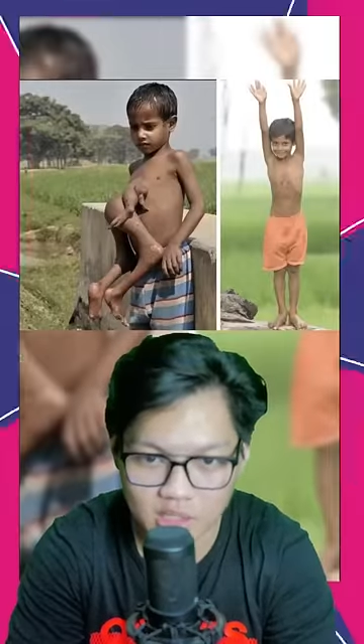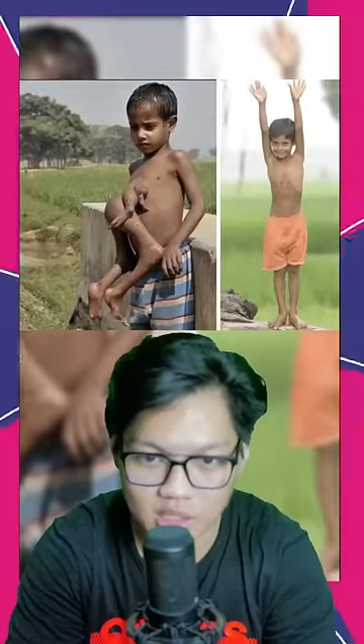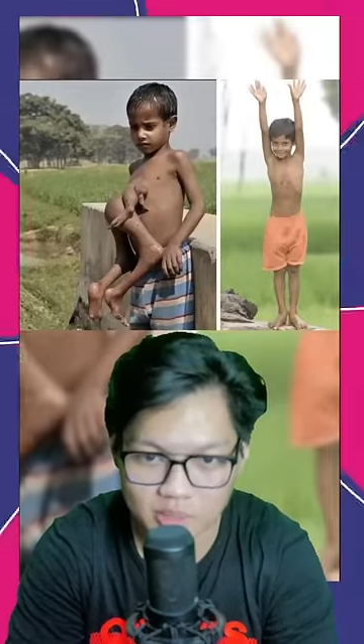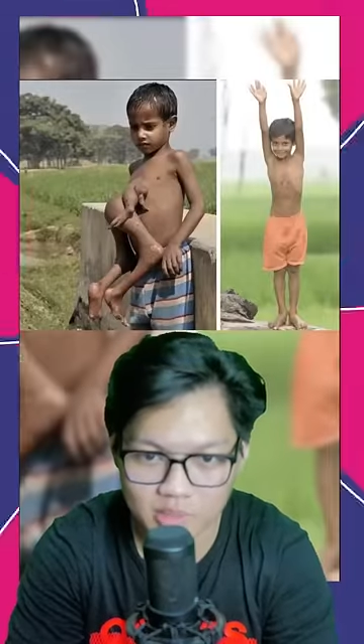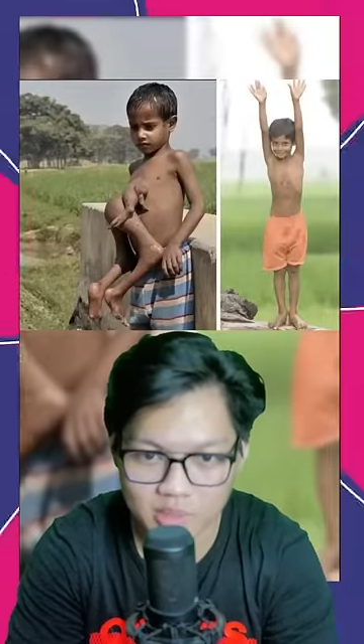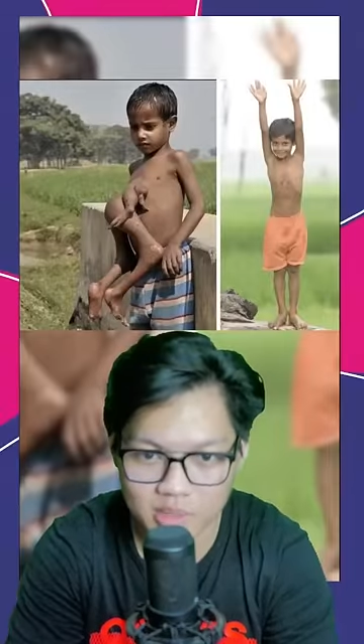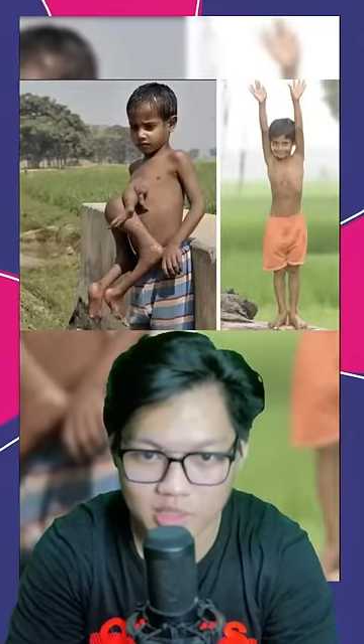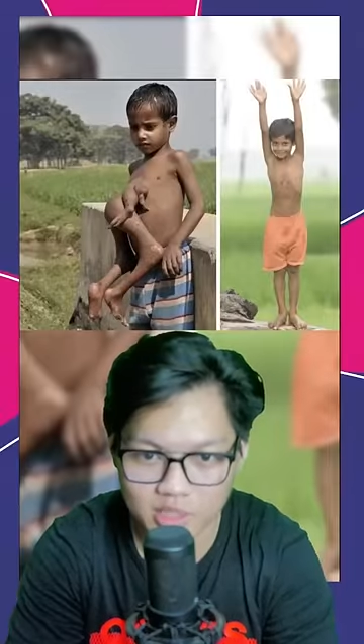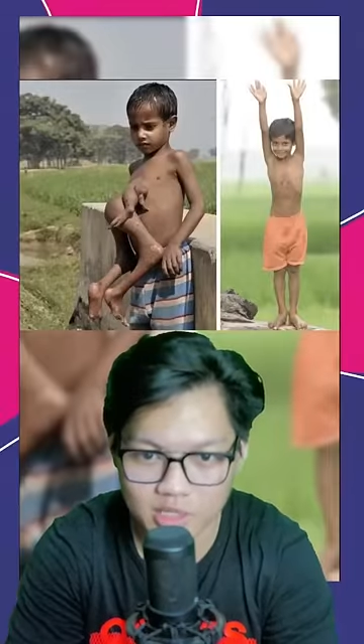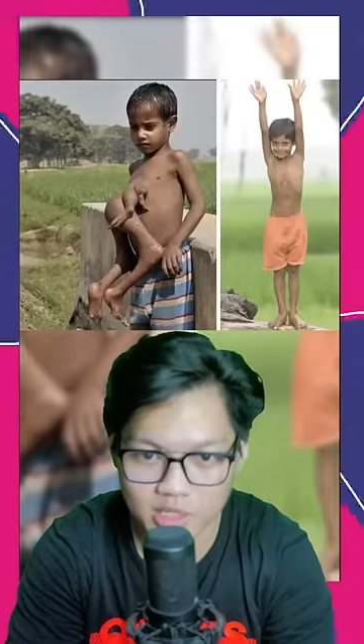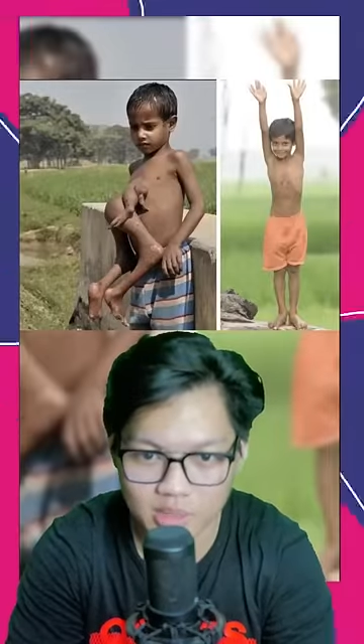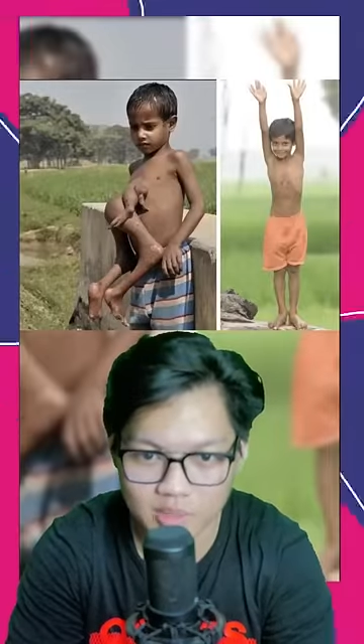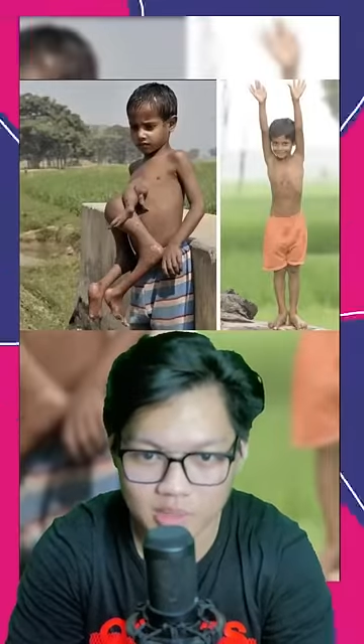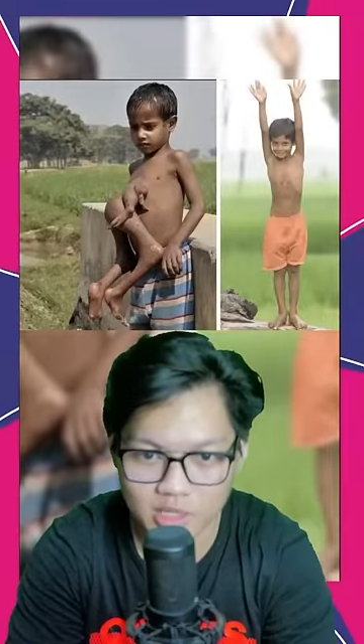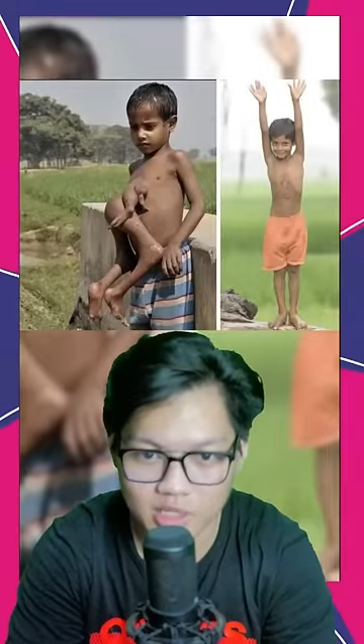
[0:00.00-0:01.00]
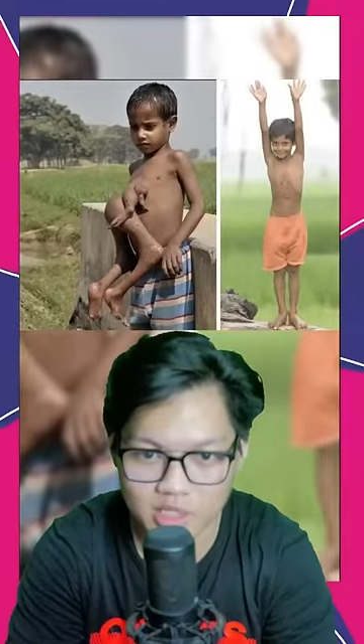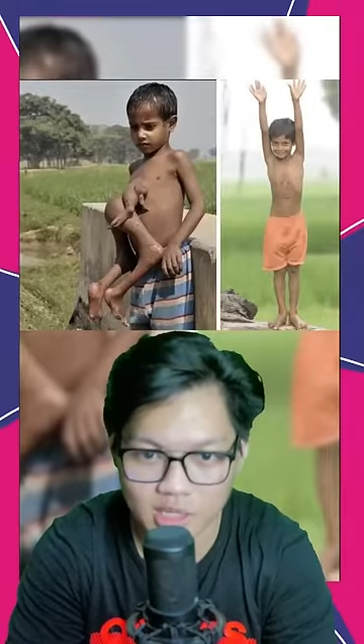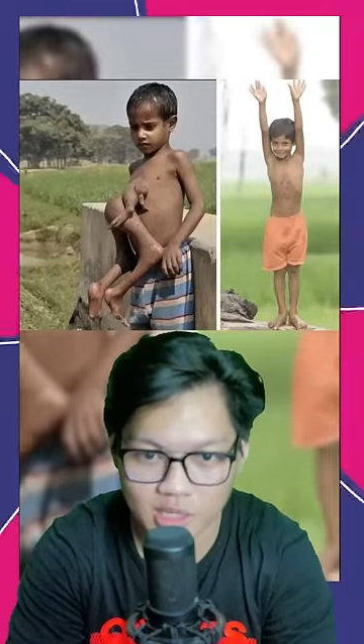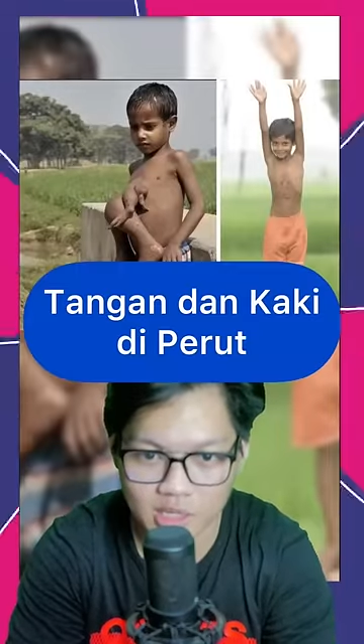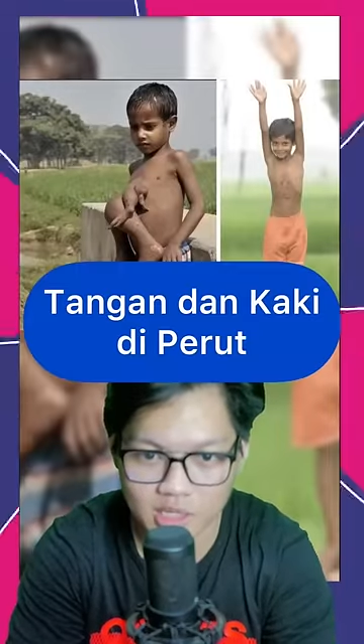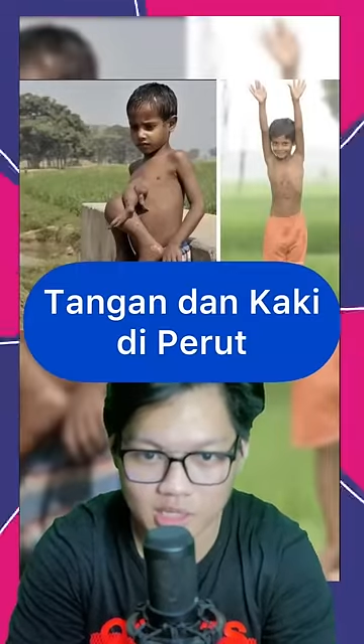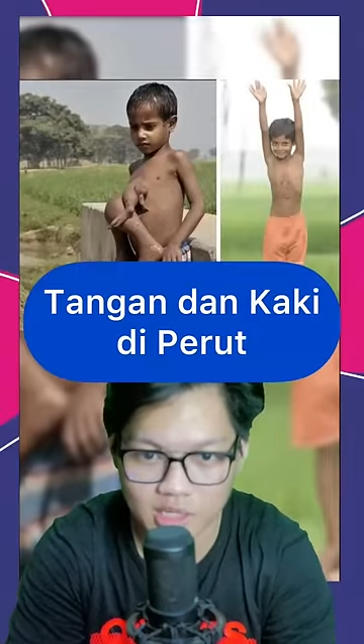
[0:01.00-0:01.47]
yang memiliki kelebihan
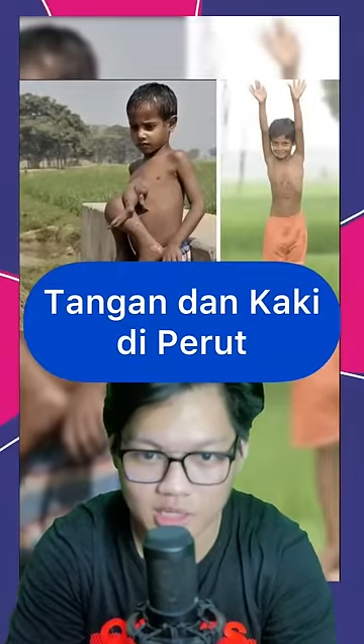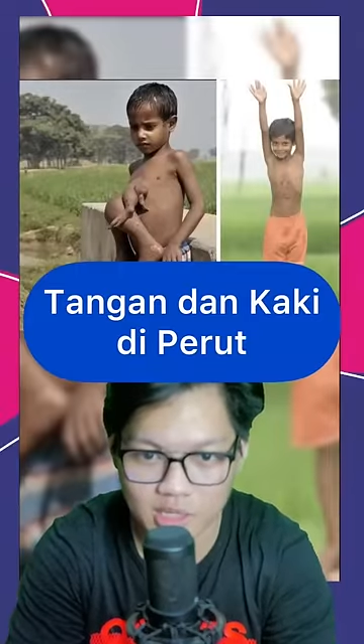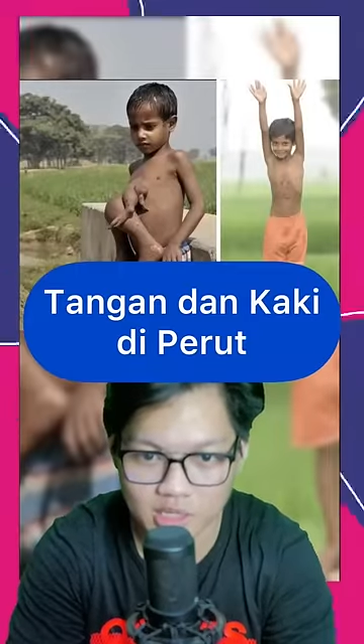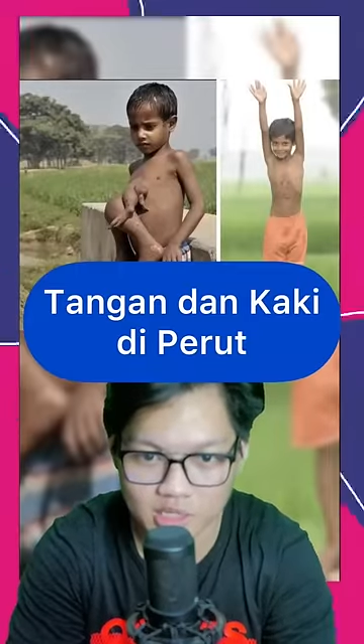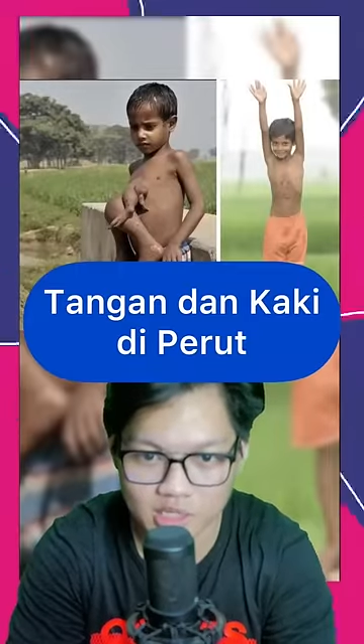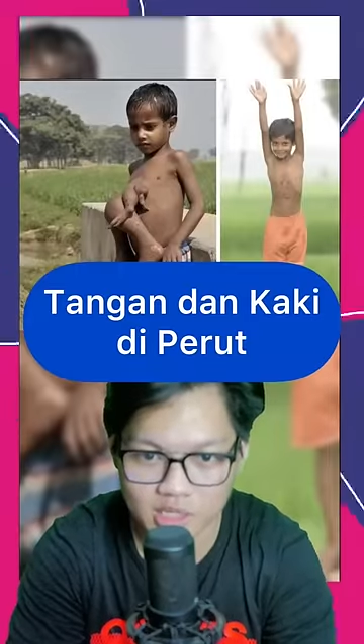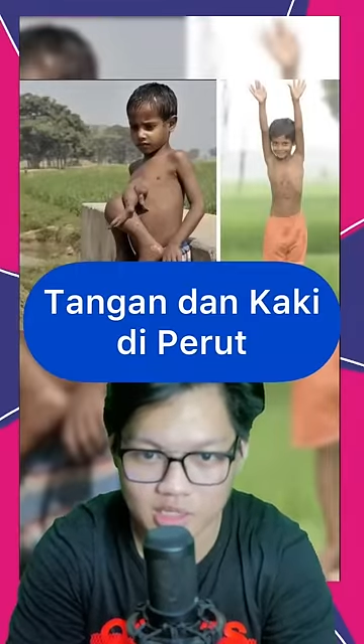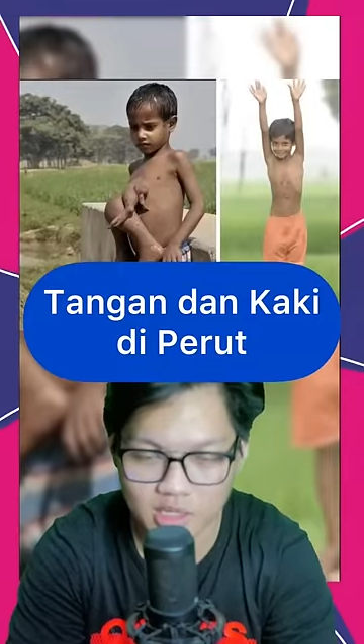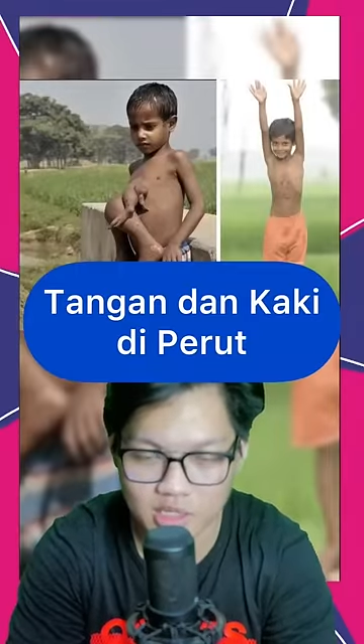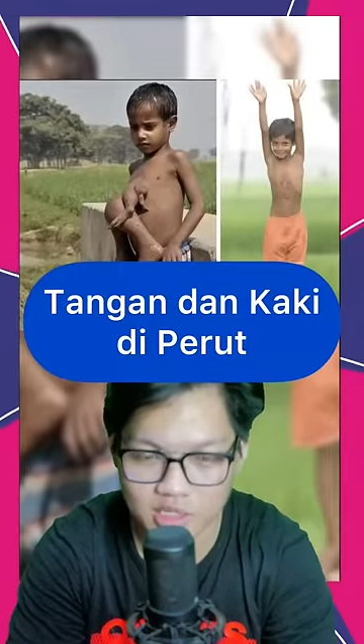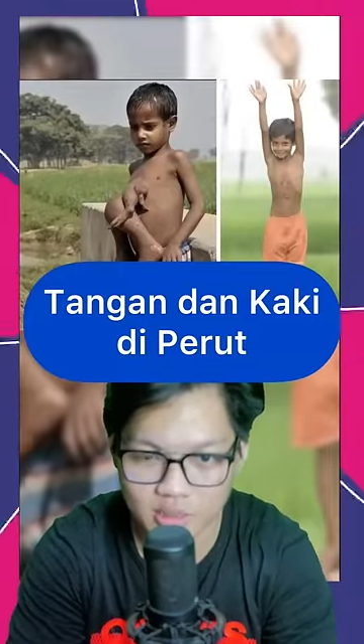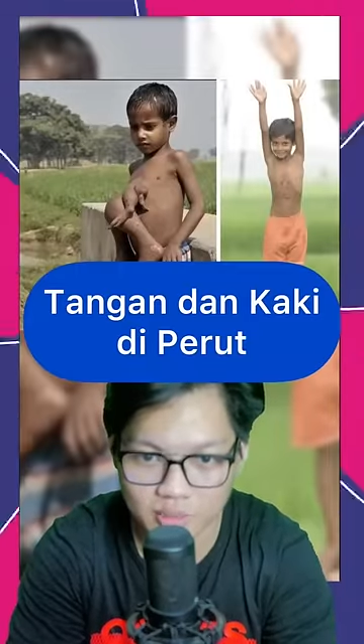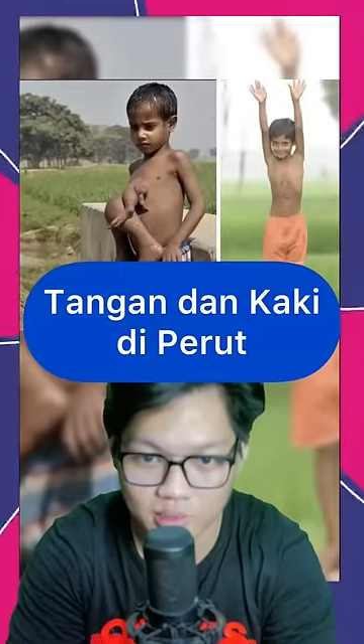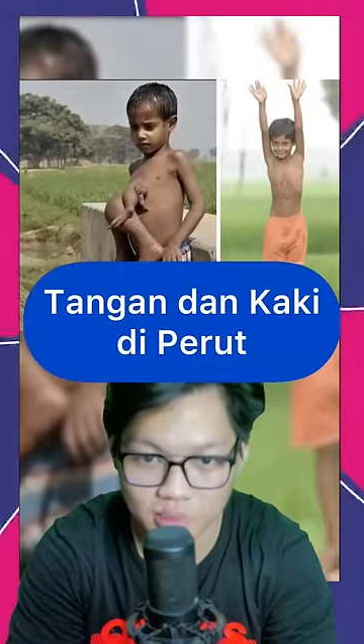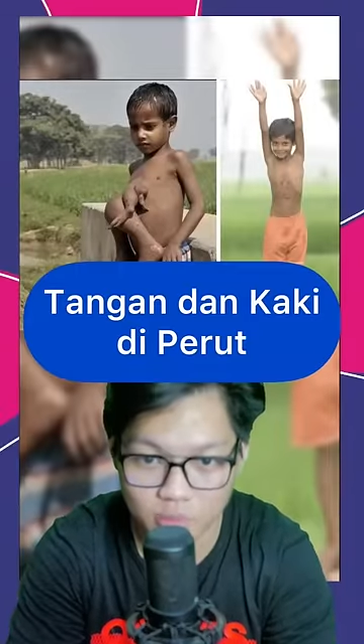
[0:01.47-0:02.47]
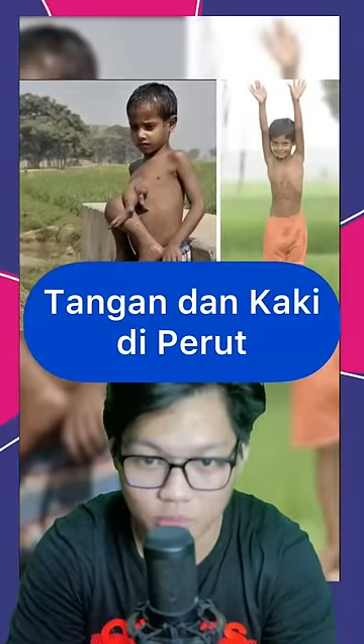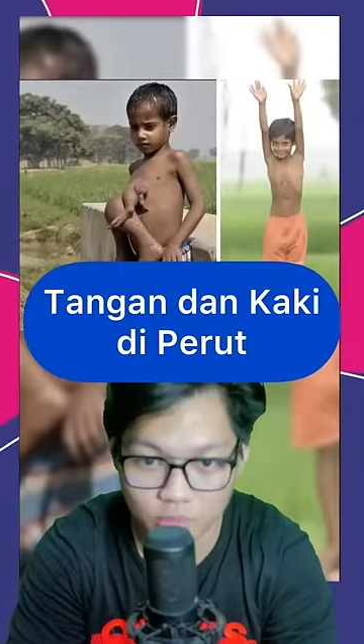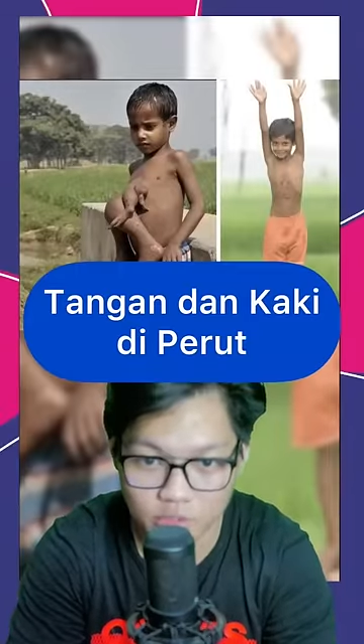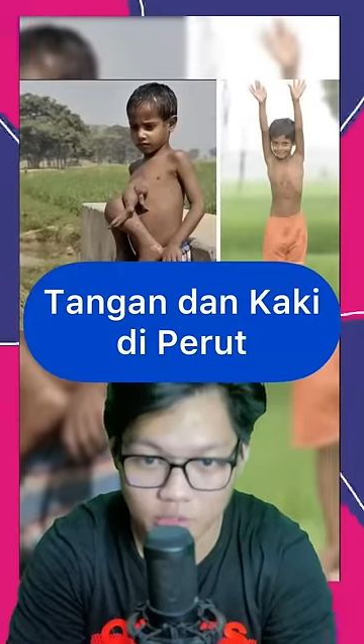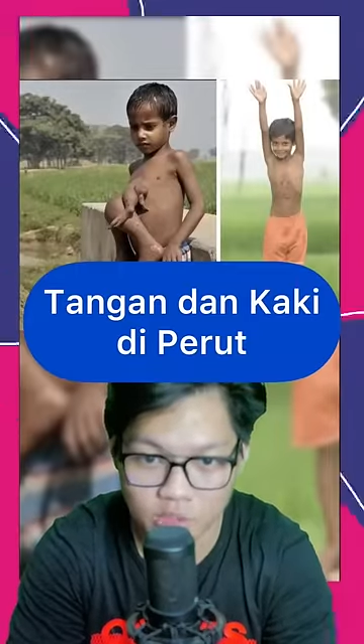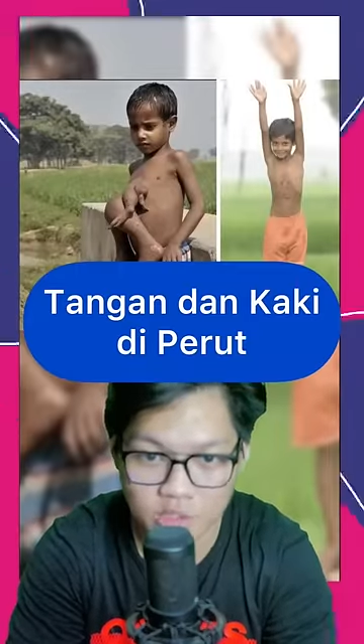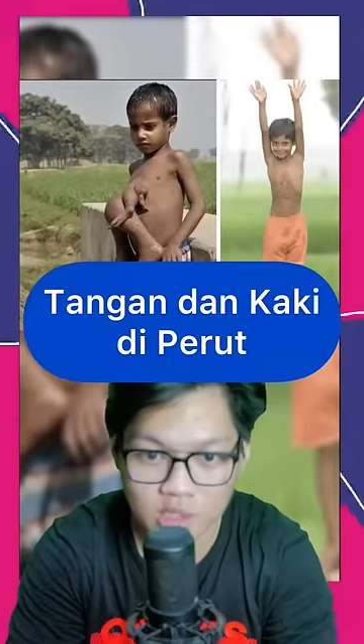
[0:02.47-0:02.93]
tangan dan kaki yang terletak pada
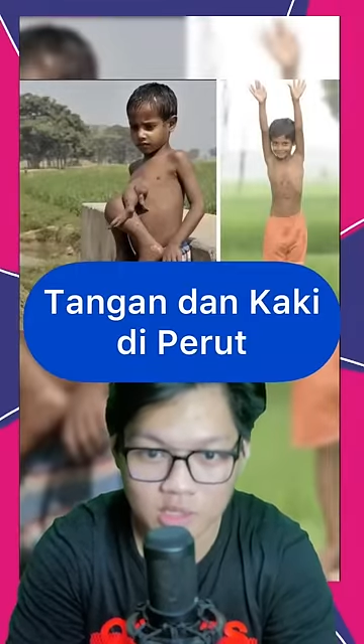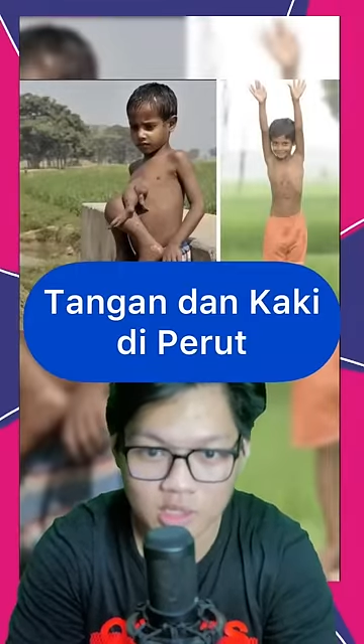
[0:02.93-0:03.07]
perutnya.